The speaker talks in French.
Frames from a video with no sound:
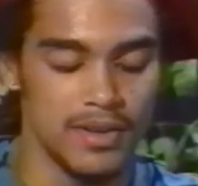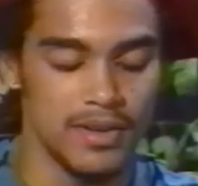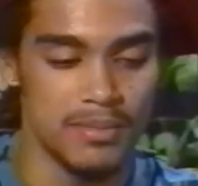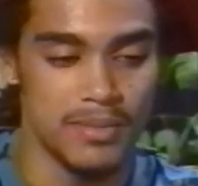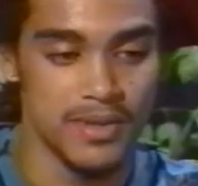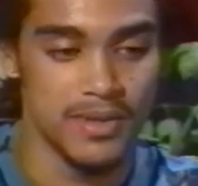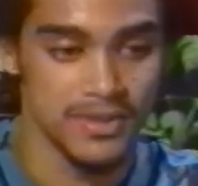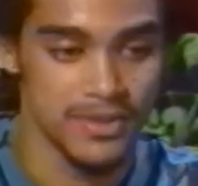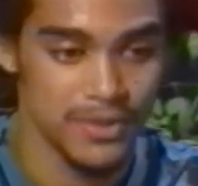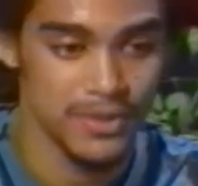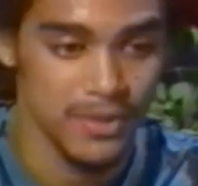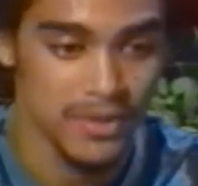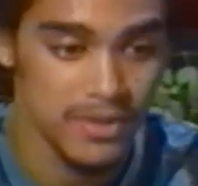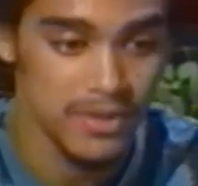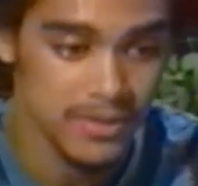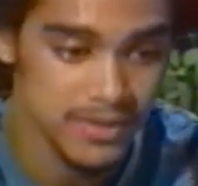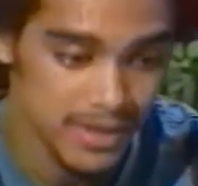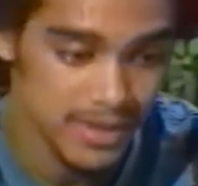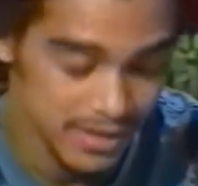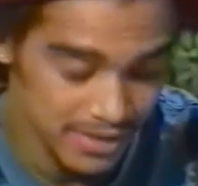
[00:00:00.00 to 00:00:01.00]
Eh bien, c'est un
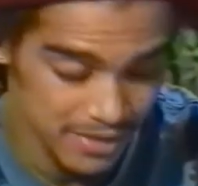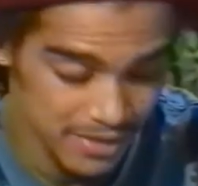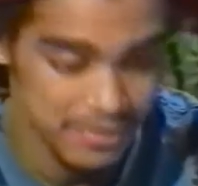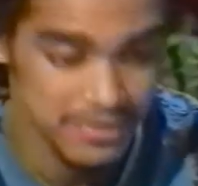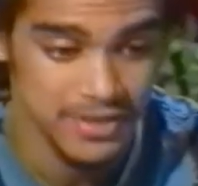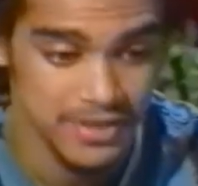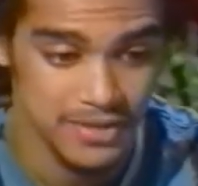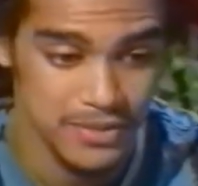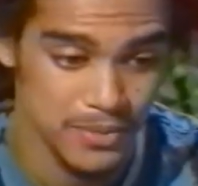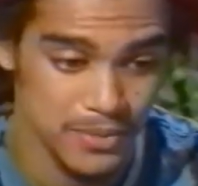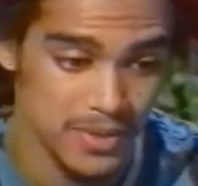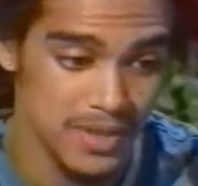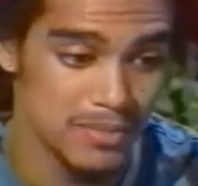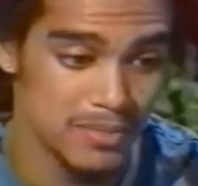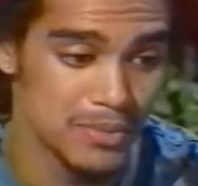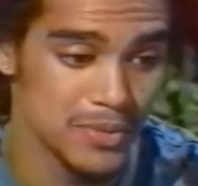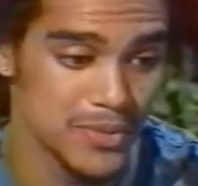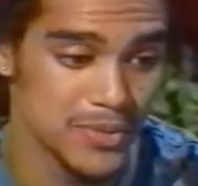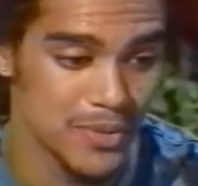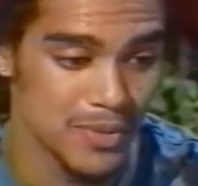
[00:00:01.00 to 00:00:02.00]
grand sacrifice, oui,
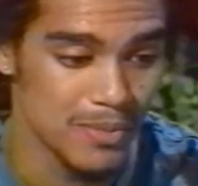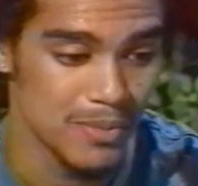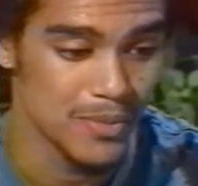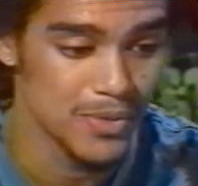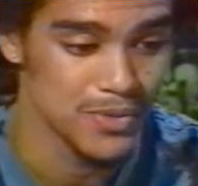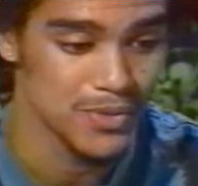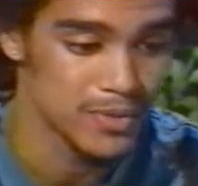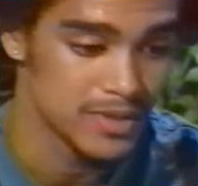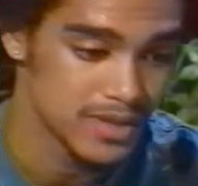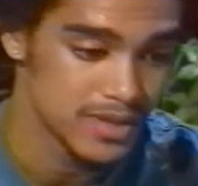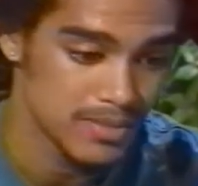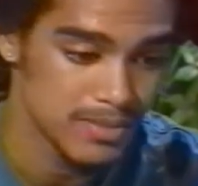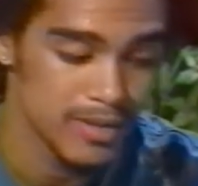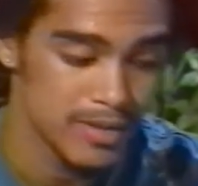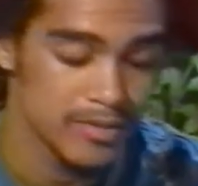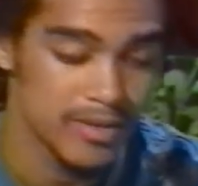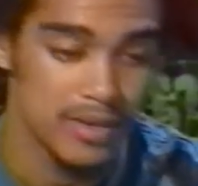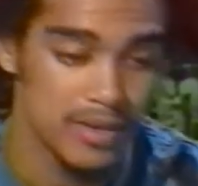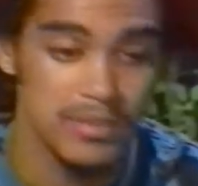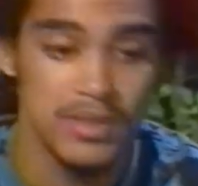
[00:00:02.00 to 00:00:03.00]
puisque bon, je laisse ma
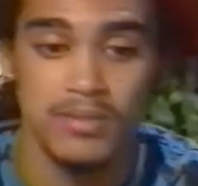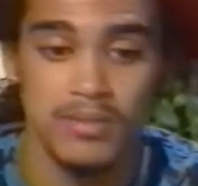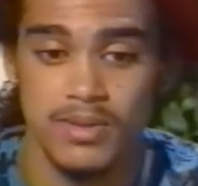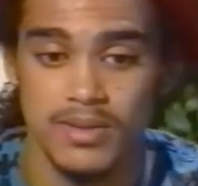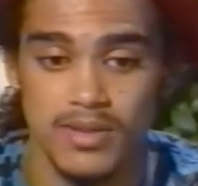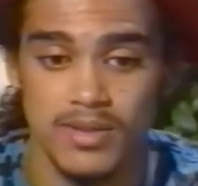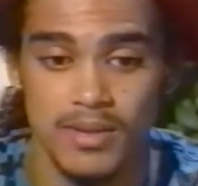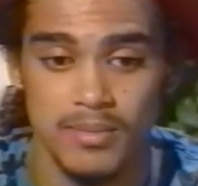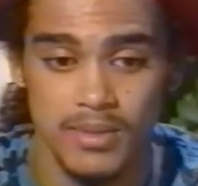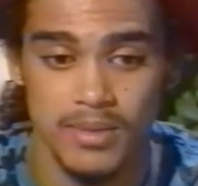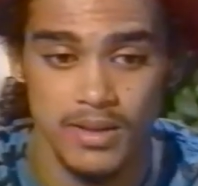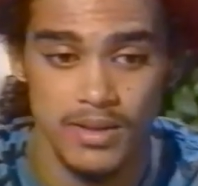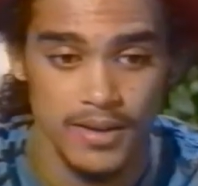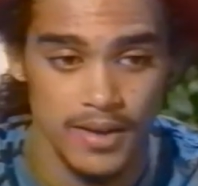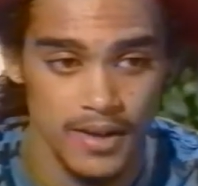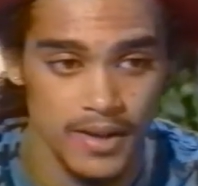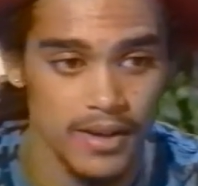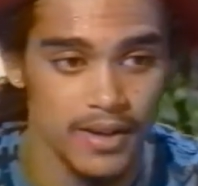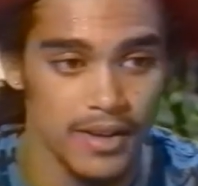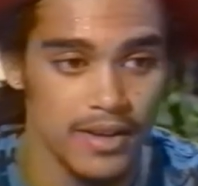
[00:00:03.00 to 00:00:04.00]
famille, mes amis
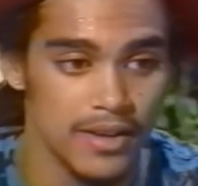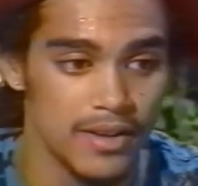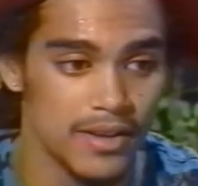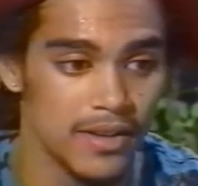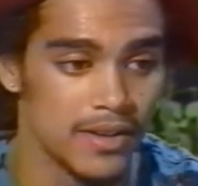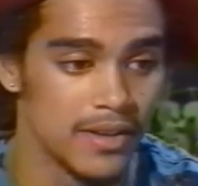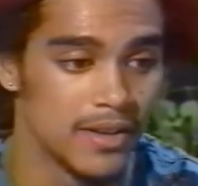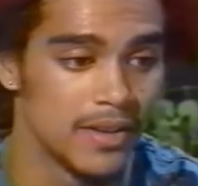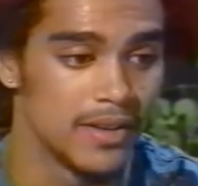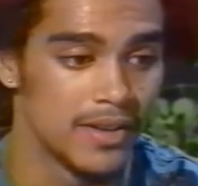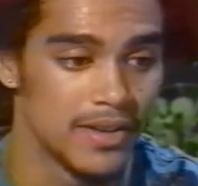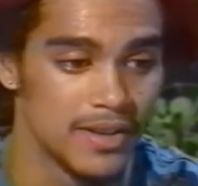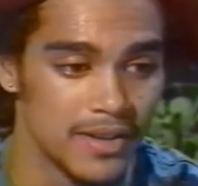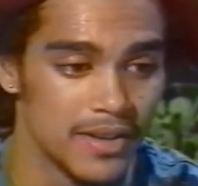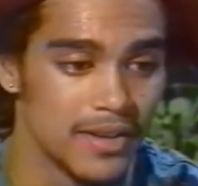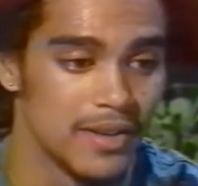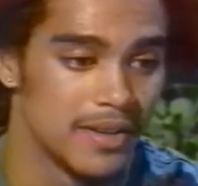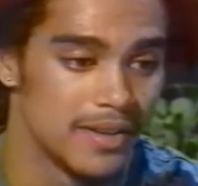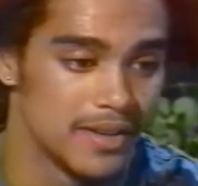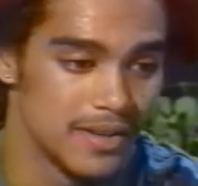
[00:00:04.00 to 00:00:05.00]

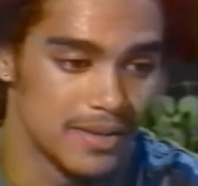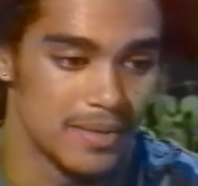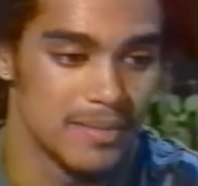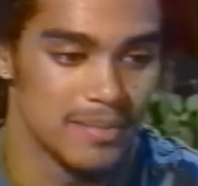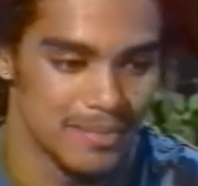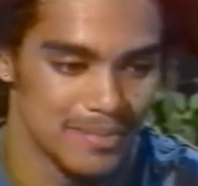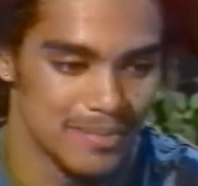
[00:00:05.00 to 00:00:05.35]
et